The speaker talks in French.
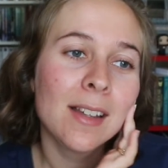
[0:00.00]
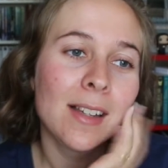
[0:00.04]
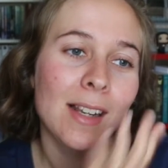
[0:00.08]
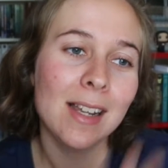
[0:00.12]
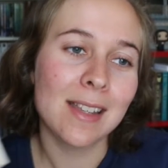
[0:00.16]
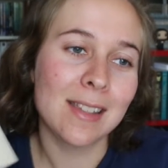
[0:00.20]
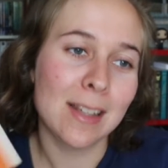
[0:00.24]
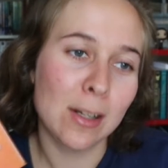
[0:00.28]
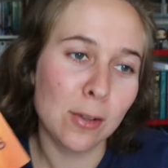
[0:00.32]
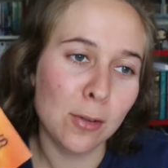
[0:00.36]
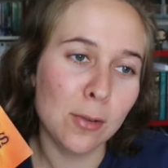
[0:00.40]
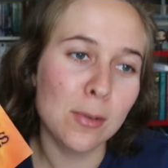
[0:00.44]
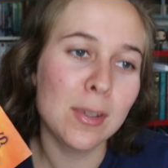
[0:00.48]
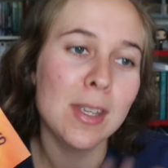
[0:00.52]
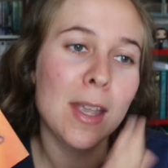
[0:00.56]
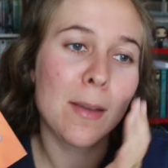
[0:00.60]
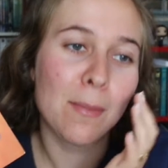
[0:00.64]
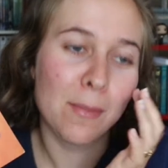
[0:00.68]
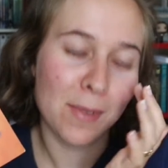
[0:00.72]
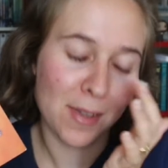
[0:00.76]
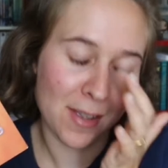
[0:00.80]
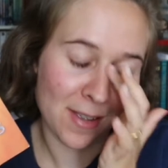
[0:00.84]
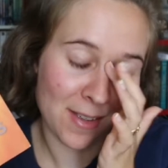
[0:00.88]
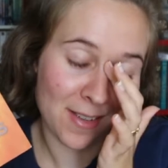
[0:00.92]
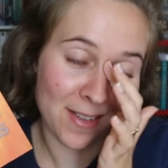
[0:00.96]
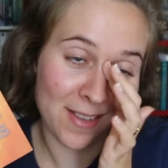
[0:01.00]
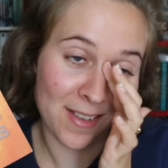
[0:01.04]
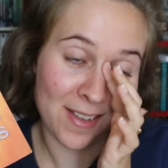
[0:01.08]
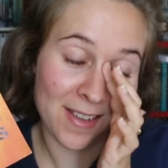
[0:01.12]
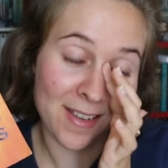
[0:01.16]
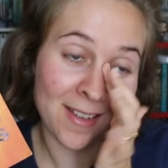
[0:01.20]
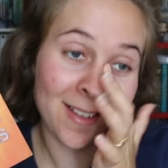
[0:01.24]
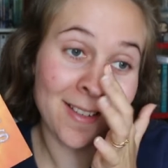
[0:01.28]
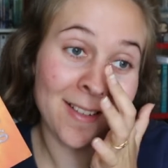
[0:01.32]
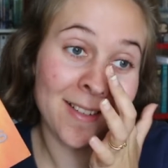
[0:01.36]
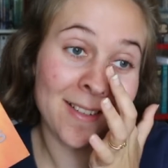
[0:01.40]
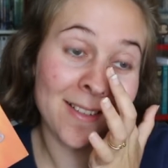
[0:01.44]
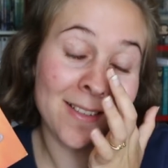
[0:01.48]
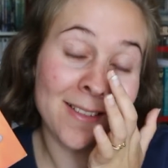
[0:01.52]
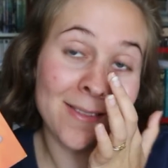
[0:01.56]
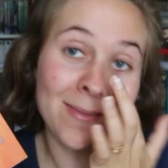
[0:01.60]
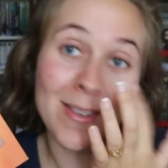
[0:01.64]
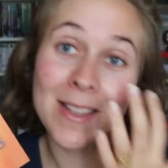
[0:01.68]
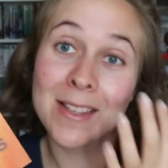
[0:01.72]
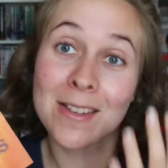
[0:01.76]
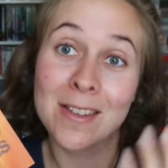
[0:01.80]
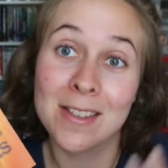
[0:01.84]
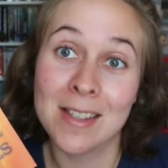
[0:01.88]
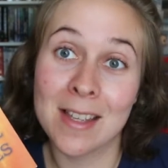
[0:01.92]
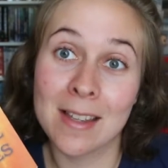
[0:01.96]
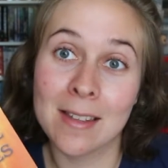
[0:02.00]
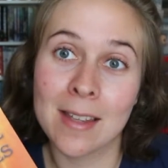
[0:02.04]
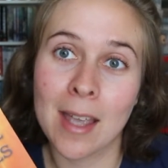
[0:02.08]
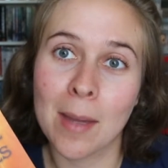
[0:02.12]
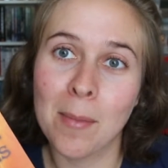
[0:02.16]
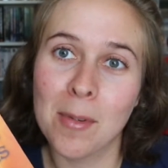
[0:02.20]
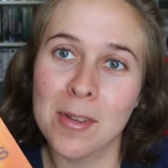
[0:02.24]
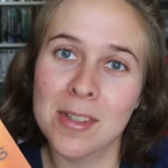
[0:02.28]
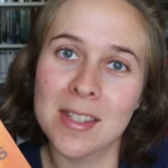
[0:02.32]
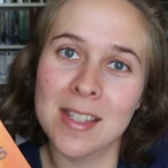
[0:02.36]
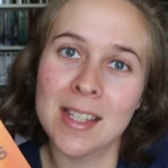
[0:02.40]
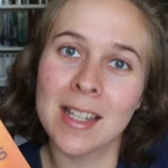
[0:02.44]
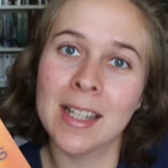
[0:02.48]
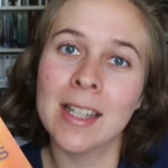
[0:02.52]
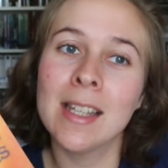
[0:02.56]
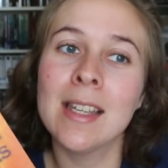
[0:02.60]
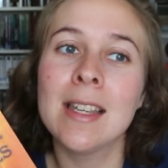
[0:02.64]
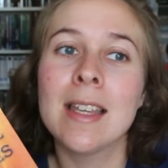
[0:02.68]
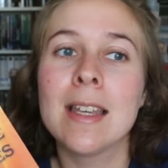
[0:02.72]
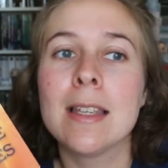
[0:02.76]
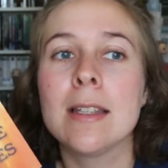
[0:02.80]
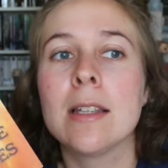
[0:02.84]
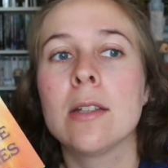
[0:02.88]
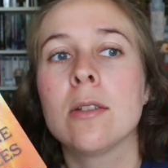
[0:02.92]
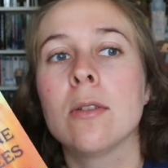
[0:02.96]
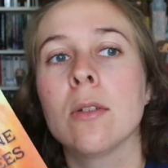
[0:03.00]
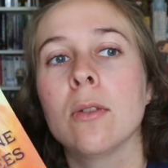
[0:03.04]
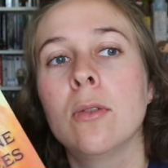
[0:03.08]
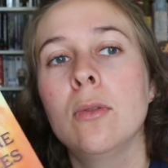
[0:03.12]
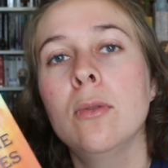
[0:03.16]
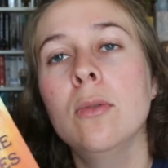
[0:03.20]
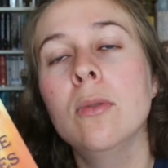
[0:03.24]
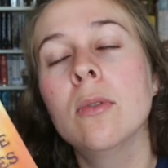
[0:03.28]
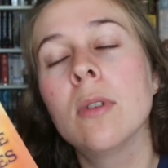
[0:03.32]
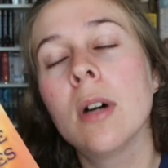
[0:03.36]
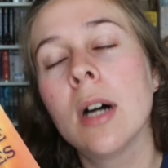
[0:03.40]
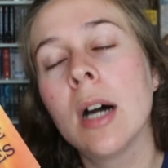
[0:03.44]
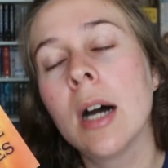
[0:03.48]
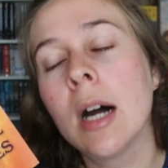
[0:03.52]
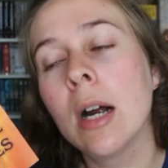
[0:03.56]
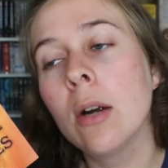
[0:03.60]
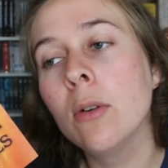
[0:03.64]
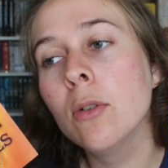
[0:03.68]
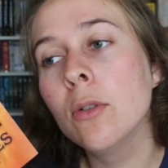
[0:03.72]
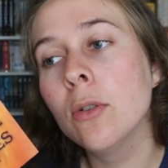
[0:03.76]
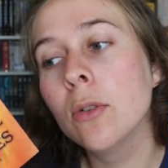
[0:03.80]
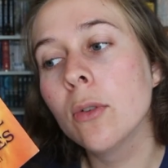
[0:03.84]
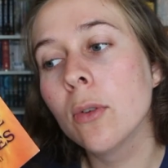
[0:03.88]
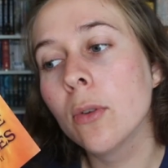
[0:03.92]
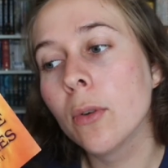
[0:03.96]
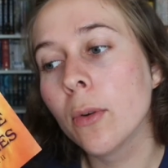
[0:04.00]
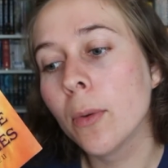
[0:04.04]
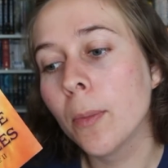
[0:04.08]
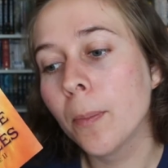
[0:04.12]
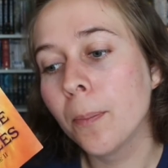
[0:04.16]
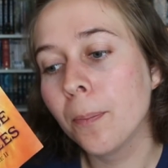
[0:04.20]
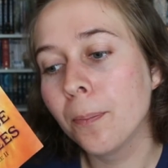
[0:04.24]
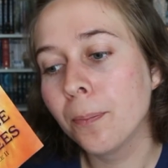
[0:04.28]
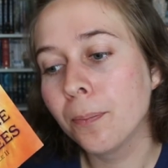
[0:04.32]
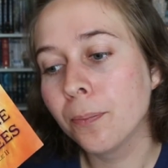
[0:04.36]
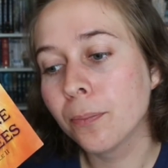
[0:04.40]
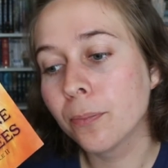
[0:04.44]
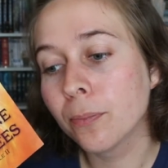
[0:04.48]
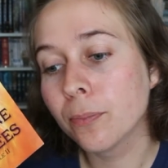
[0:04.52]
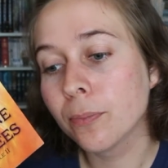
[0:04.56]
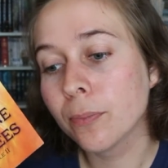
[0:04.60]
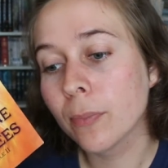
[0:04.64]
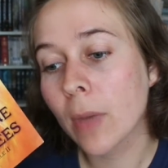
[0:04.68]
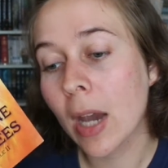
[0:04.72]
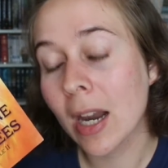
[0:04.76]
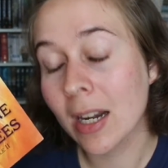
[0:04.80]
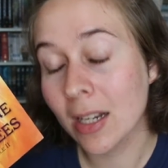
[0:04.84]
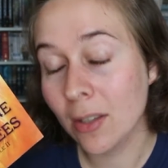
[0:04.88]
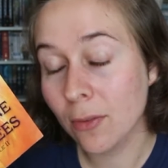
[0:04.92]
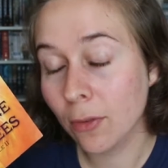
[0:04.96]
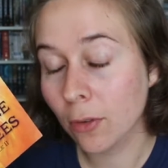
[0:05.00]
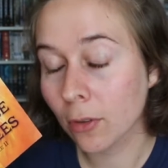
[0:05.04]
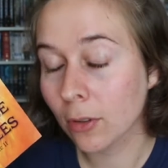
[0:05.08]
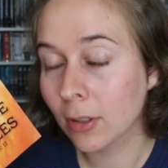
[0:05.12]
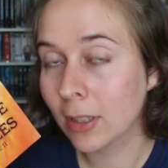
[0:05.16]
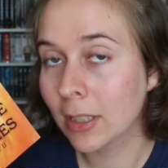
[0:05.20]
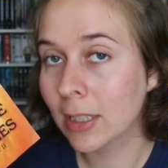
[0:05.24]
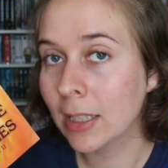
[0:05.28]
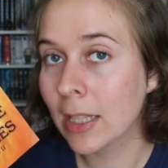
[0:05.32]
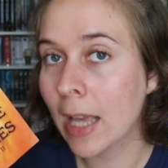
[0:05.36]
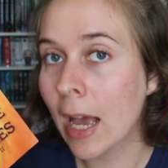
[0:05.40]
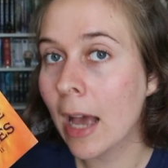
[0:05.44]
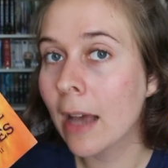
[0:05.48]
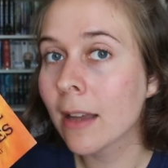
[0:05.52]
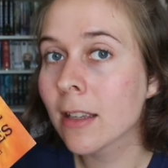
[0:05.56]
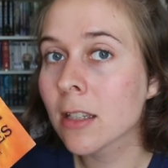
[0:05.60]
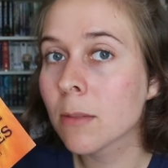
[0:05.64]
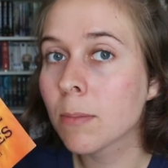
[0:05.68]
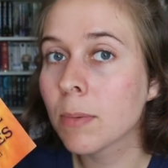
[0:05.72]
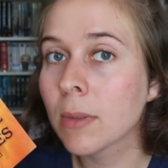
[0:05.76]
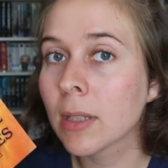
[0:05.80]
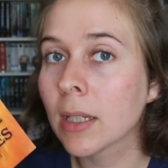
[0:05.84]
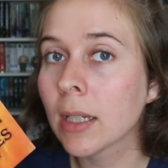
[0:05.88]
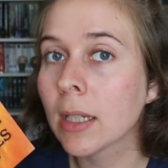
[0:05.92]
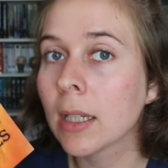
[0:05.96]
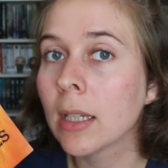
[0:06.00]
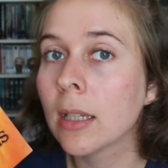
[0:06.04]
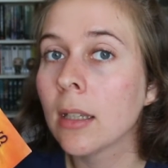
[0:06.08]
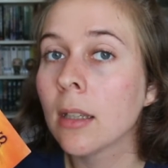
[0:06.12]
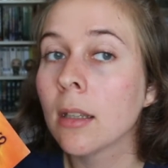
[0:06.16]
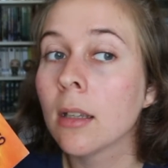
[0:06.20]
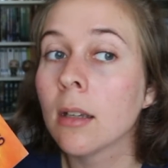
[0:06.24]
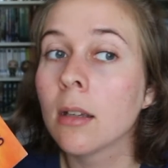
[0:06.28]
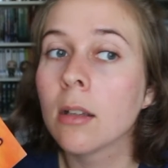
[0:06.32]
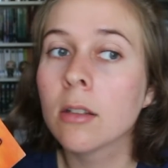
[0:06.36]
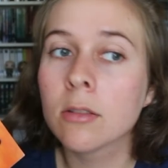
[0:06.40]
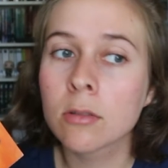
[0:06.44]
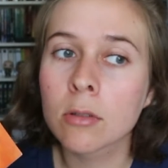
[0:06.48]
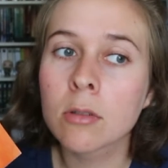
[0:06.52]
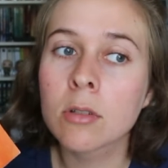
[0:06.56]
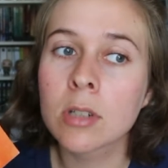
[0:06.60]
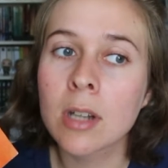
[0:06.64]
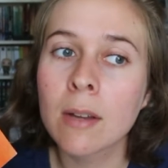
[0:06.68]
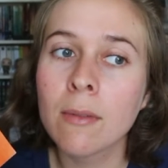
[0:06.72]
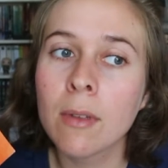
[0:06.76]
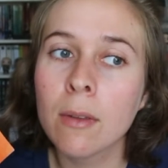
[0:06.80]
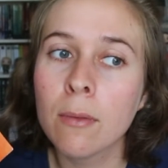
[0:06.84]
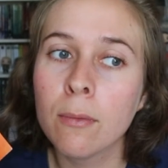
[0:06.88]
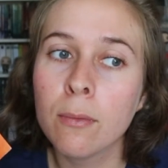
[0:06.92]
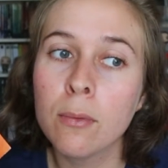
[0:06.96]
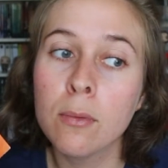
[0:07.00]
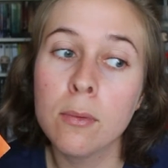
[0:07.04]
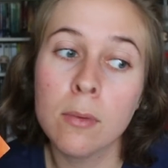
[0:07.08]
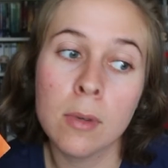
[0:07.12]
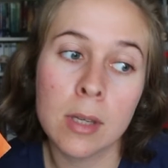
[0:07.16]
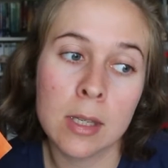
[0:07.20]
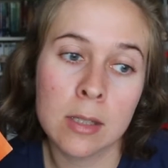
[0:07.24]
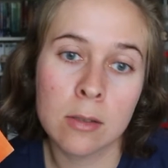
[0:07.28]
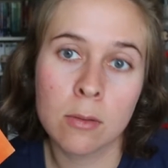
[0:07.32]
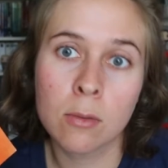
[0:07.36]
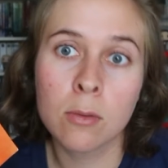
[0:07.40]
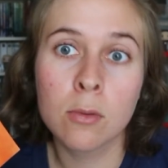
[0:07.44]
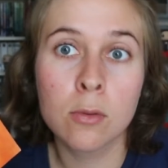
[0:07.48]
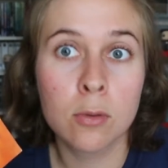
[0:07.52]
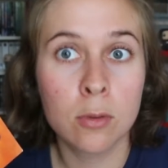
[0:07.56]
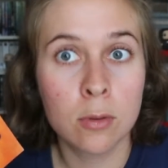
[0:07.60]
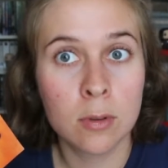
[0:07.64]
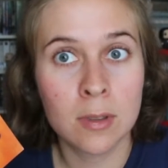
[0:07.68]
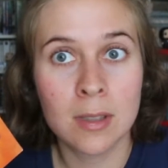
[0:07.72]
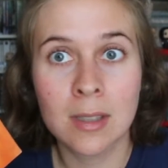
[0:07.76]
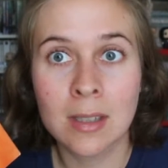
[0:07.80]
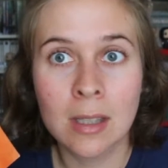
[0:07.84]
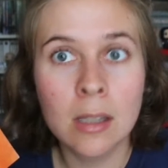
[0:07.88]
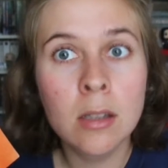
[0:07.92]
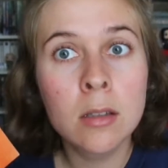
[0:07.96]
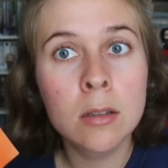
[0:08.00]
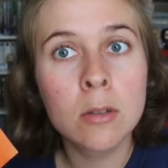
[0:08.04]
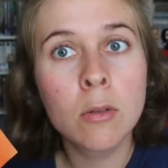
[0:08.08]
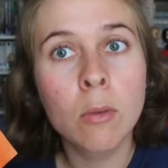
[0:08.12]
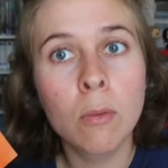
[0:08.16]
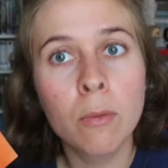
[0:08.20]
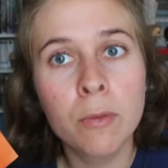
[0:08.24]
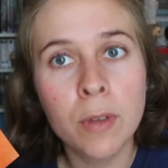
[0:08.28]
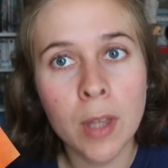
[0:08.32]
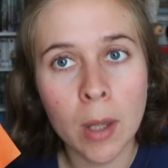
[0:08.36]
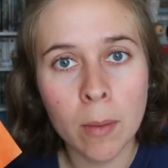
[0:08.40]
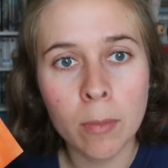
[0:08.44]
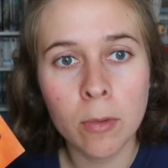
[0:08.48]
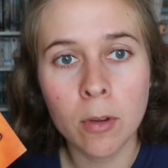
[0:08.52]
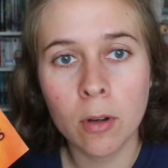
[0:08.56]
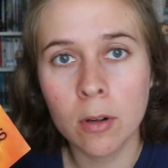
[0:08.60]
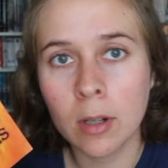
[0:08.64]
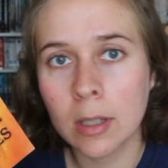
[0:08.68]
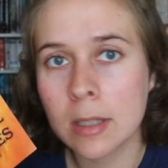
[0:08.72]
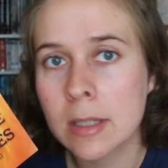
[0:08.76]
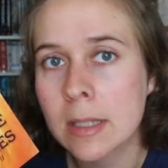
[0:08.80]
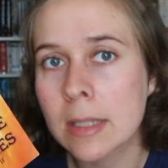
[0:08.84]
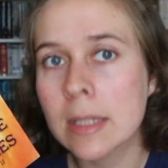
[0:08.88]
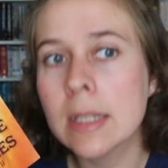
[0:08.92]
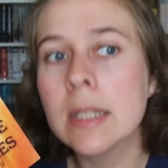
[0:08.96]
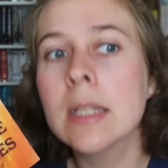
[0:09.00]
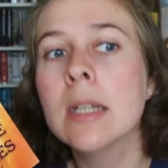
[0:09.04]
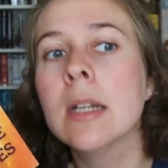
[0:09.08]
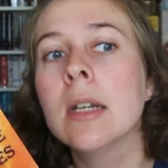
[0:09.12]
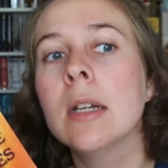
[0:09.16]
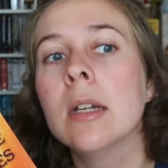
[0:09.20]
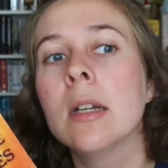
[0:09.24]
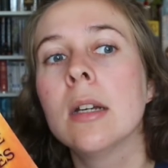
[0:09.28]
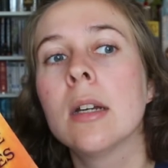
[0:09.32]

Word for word: Là, c'est le deuxième. Euh, parce que c'est une très bonne série et c'est surtout une, euh, un livre qui a inspiré ce que j'avais vu et ce, que qui se confirme dans le récit.